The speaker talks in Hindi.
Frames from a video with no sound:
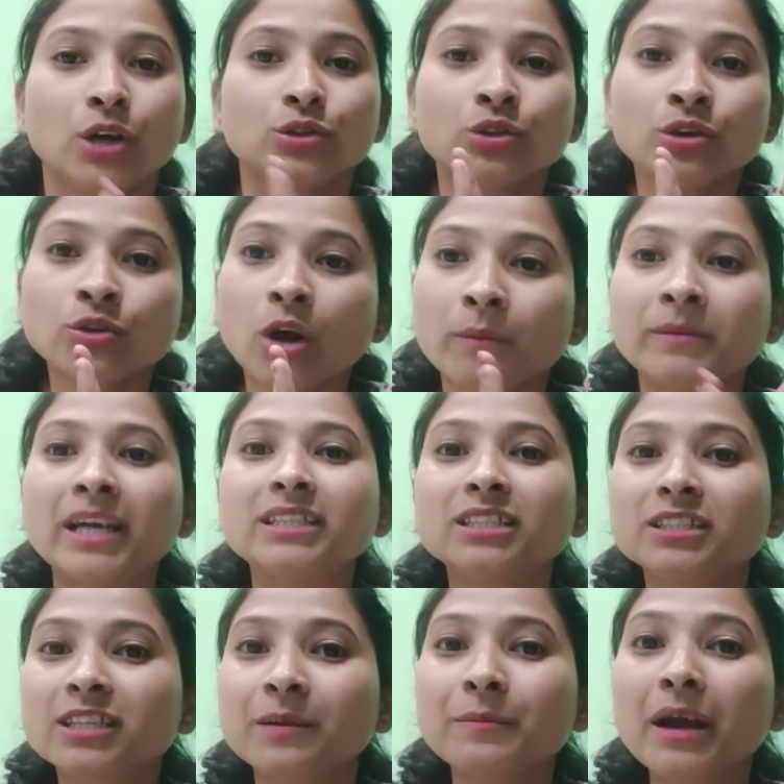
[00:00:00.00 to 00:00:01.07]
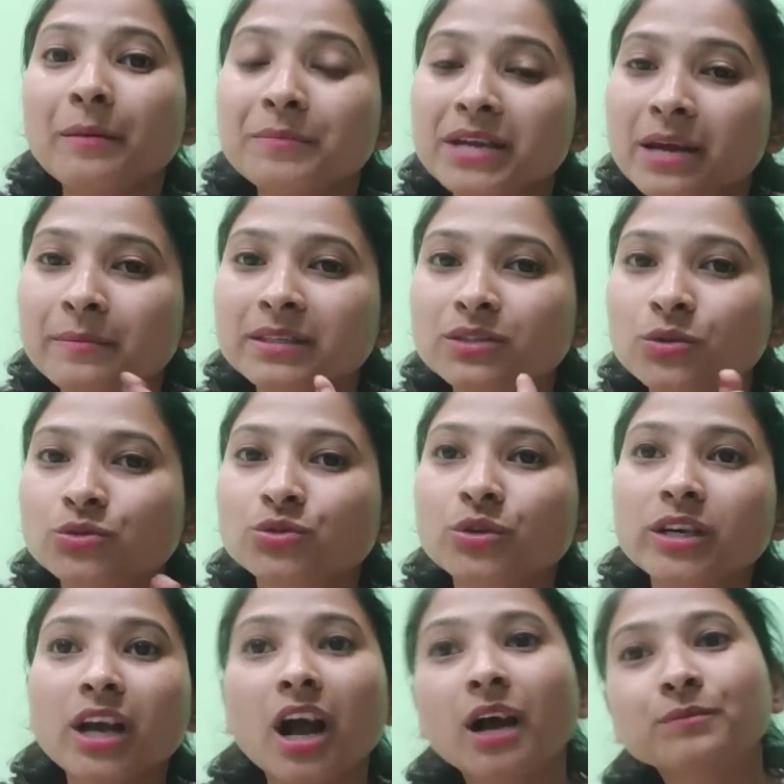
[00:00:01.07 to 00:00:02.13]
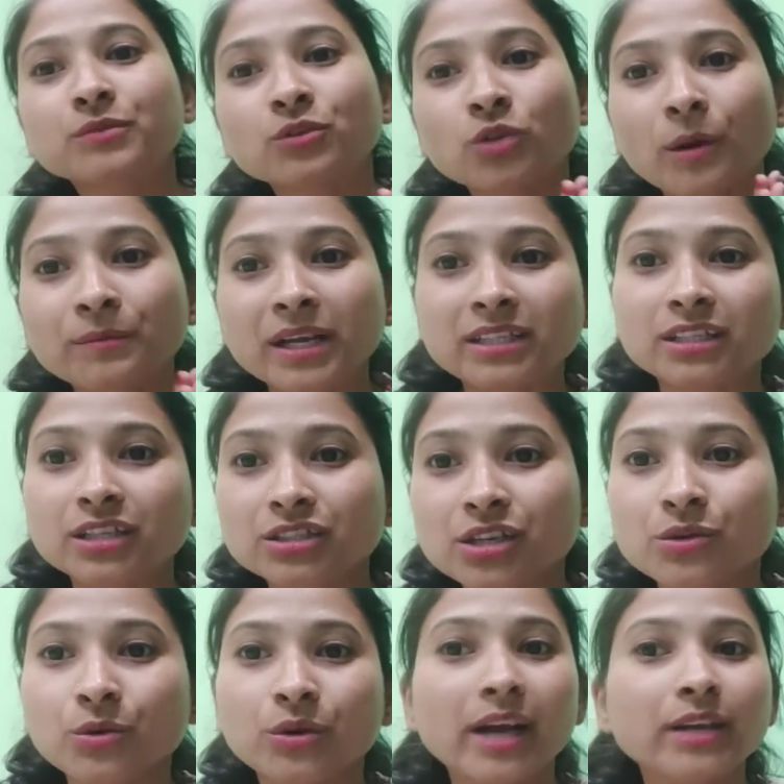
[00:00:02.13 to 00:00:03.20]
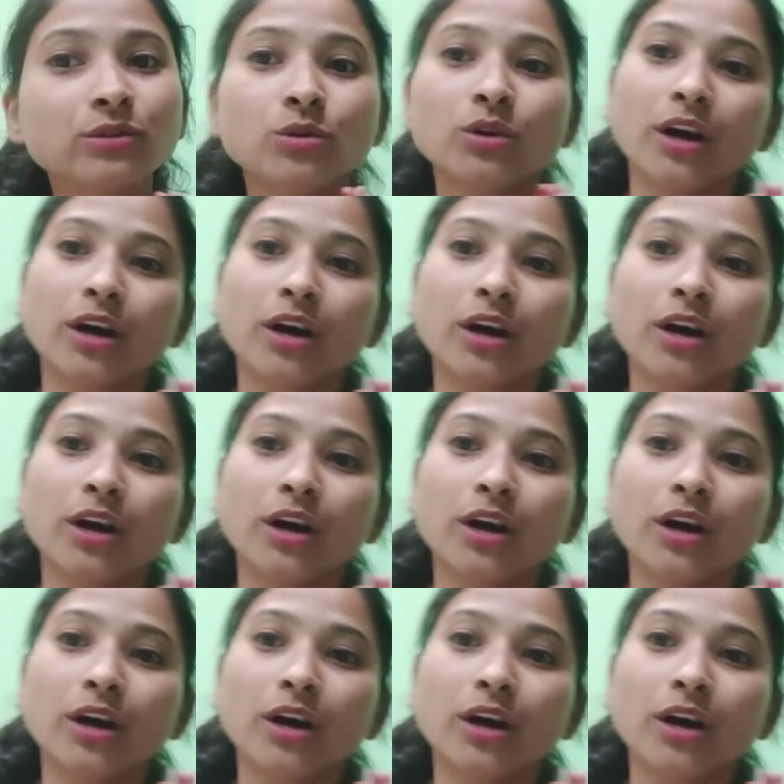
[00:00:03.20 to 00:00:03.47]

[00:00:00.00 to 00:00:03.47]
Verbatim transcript: तो नॉमनाइजेशन में आप ये मत सोचो कि हाँ अब तो नॉमनाइजेशन हो रहा है तो